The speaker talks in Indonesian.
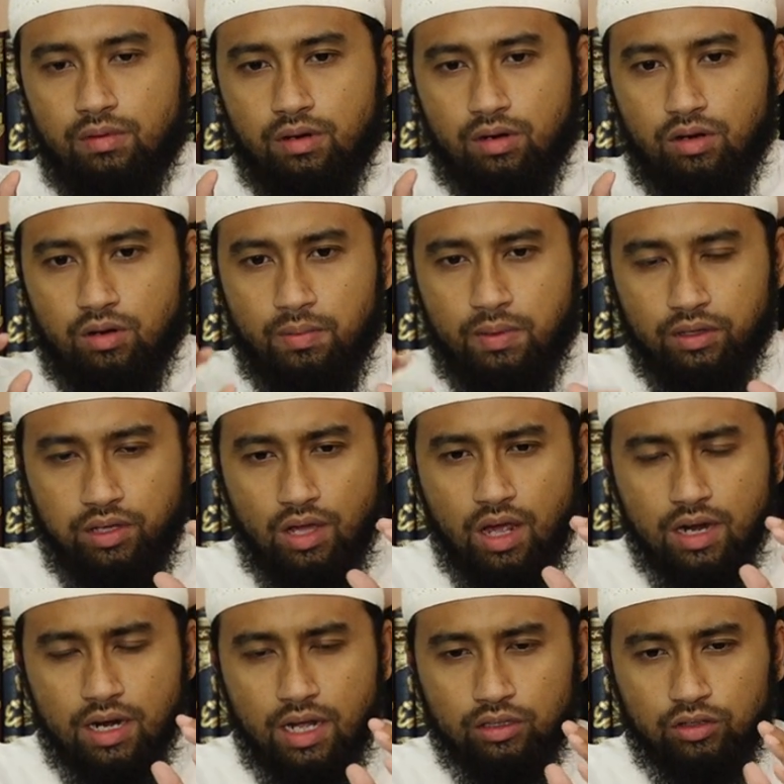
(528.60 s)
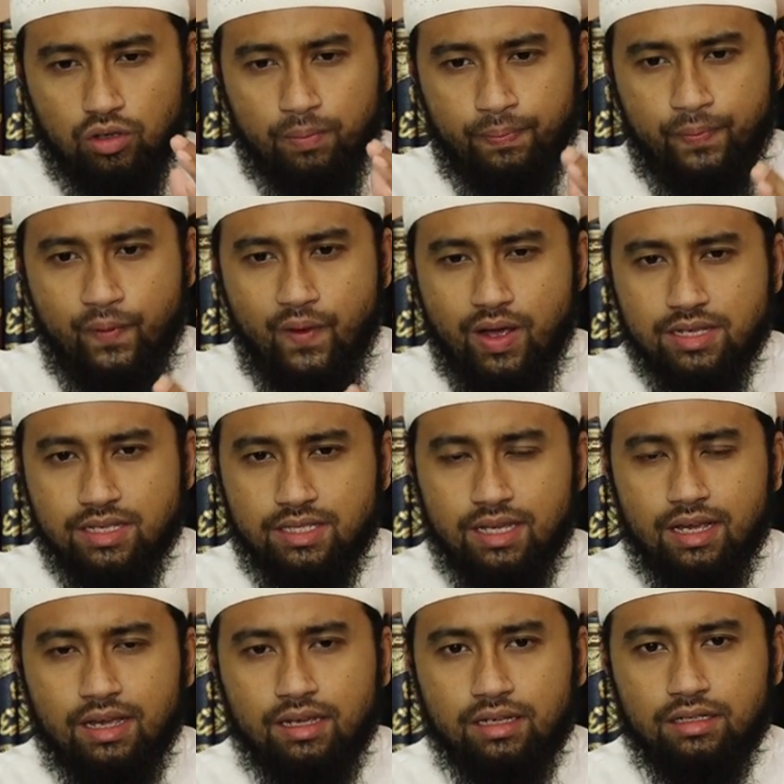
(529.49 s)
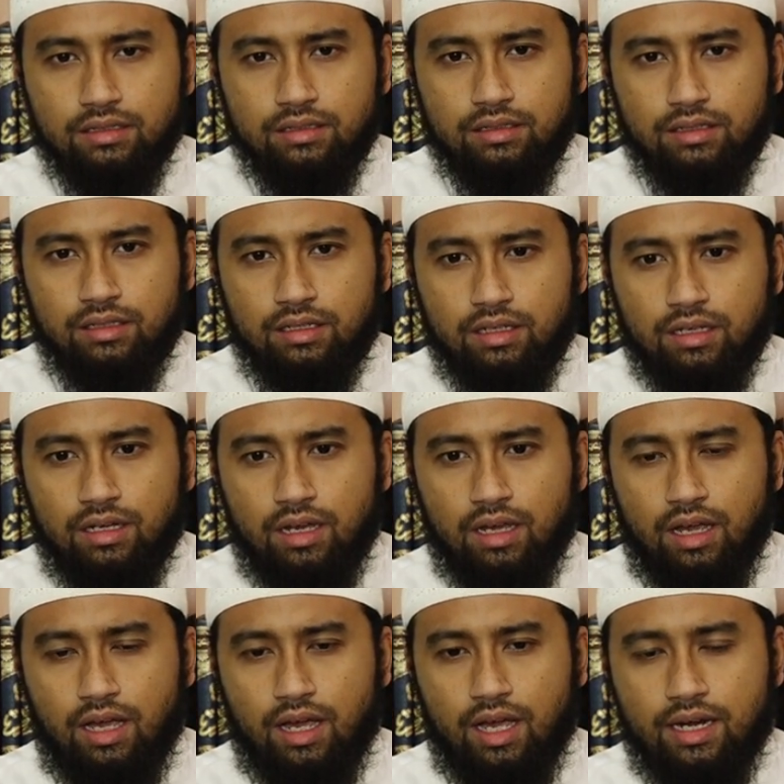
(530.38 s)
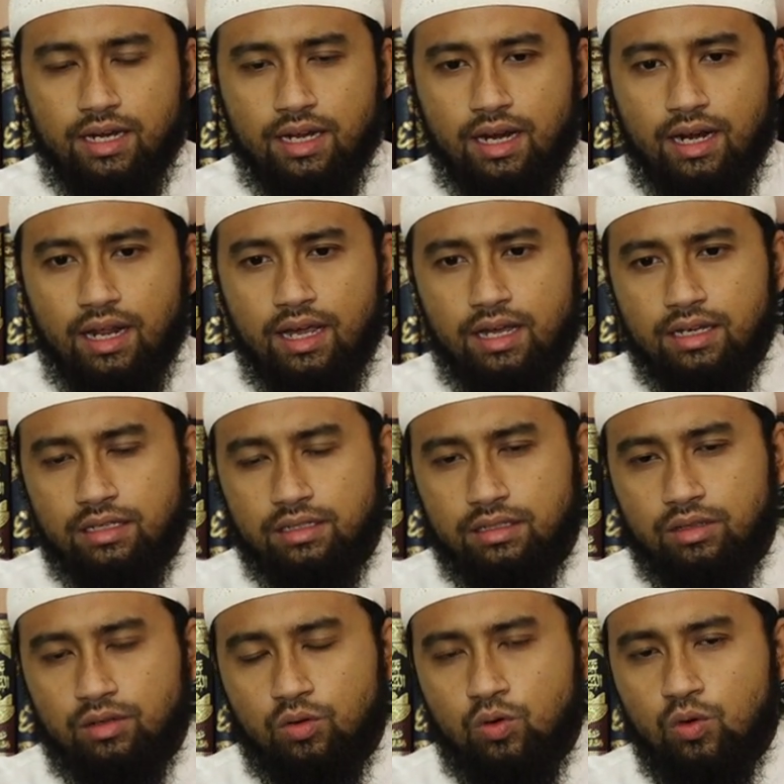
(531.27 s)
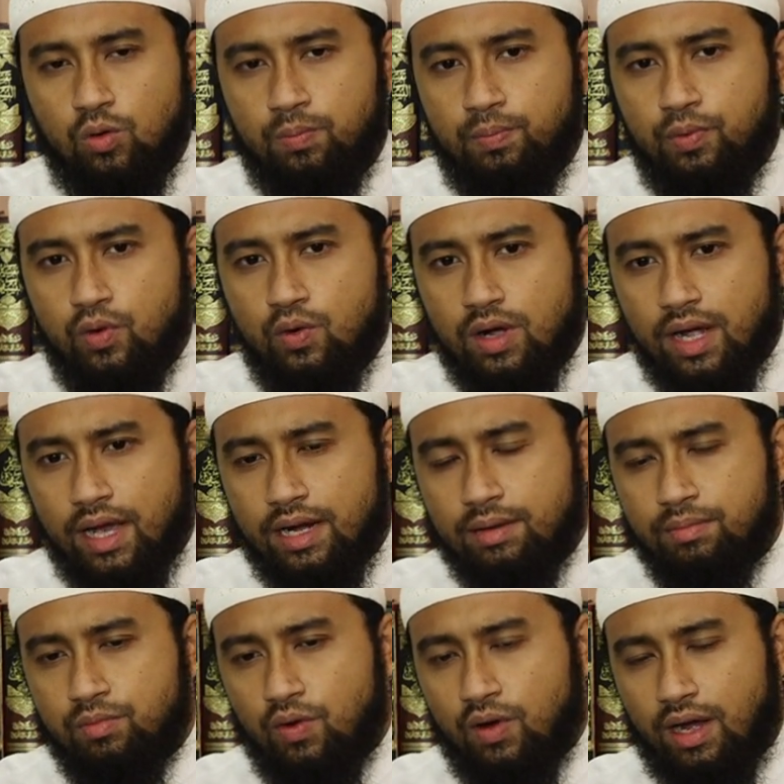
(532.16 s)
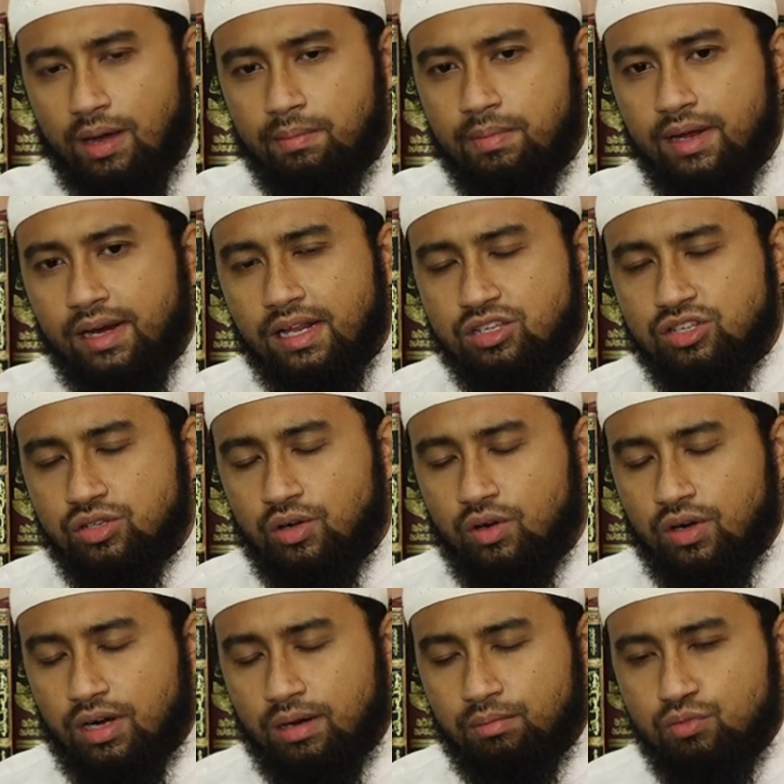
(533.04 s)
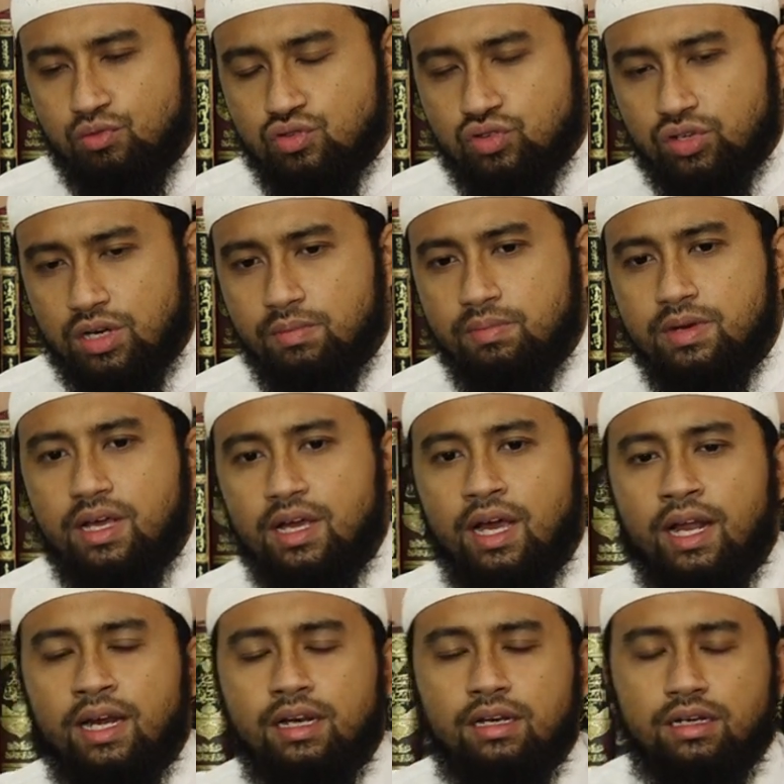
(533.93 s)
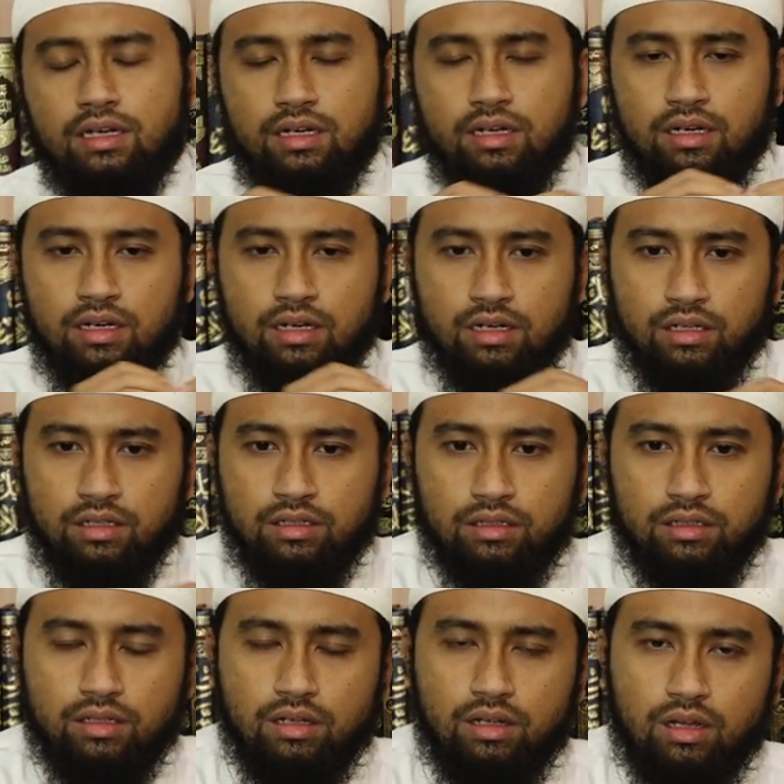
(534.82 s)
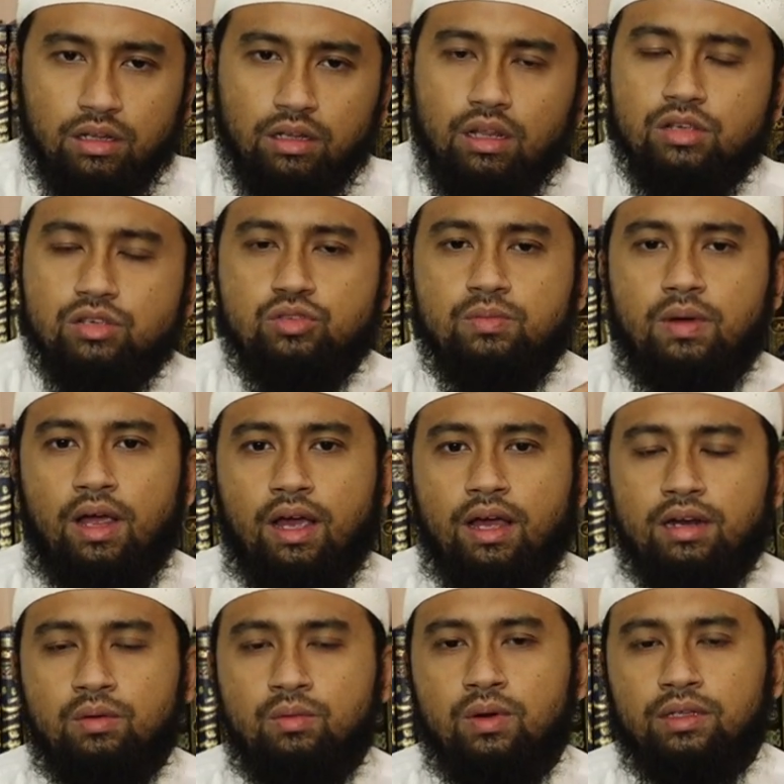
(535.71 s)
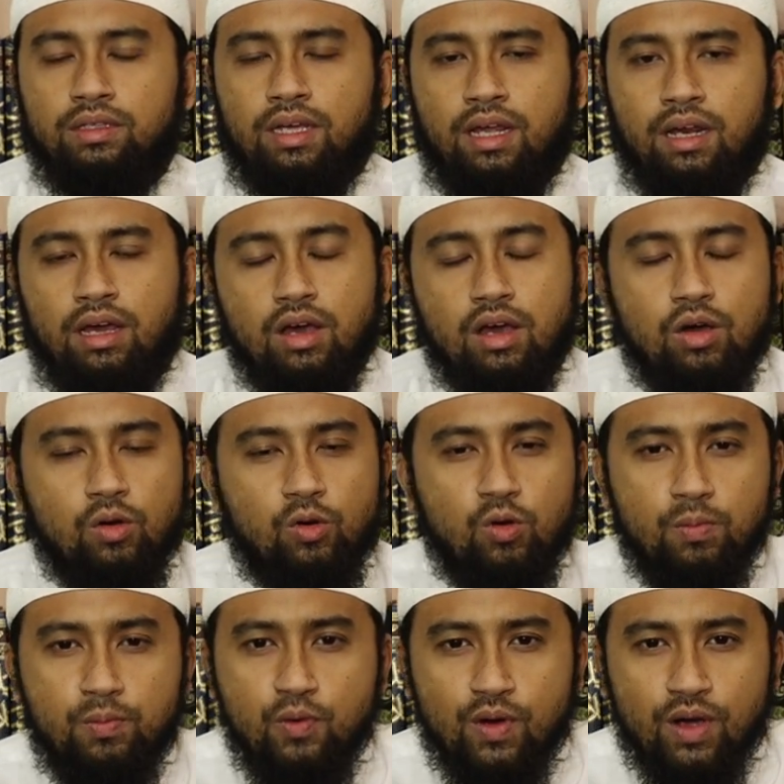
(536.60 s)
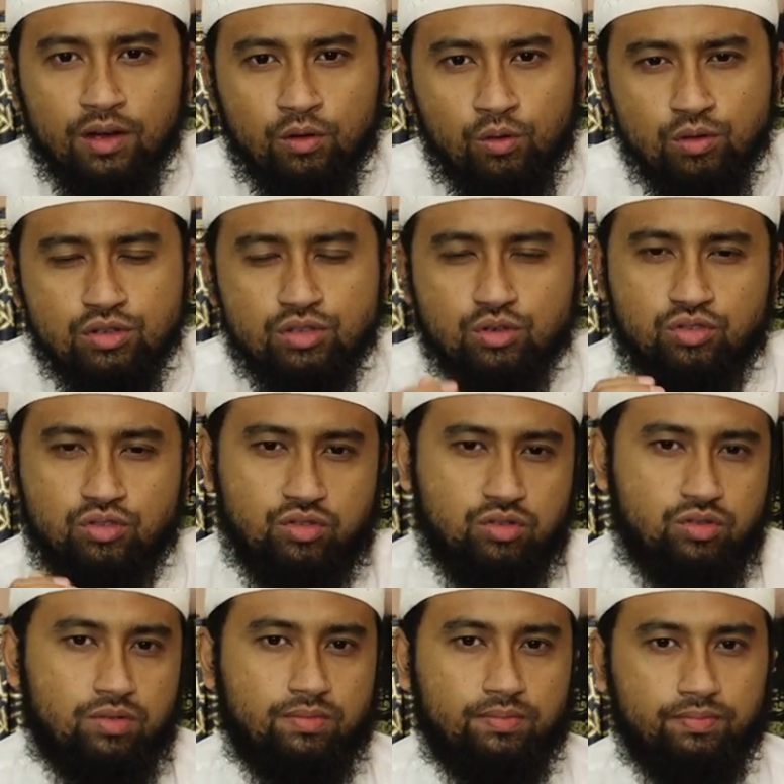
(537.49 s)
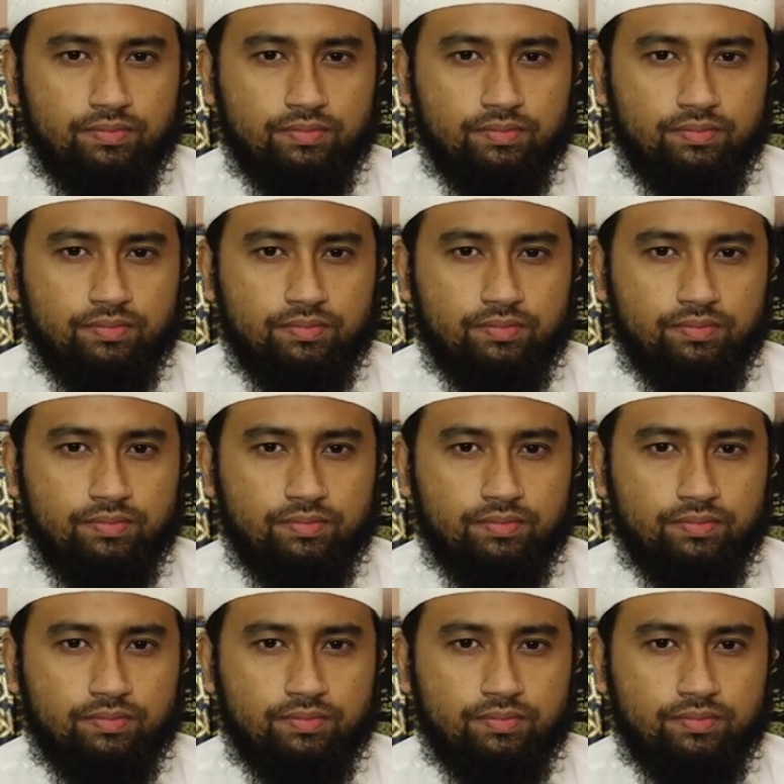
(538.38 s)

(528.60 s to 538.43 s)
Ramadan atau puasa adalah hubungan muamalah seorang muslim dengan Allah Subhanahu wa taala, hubungan khusus.